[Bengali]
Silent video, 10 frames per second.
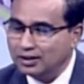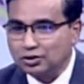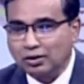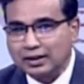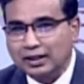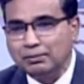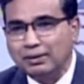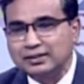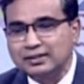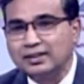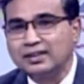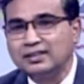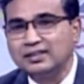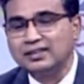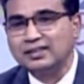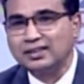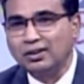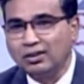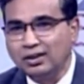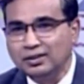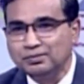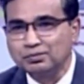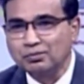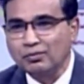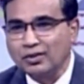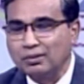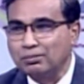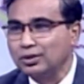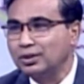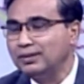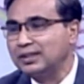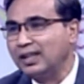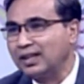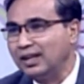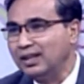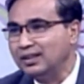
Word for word: সরকারি বাজেটের ক্ষেত্রে যেটা হয় প্রথমে তারা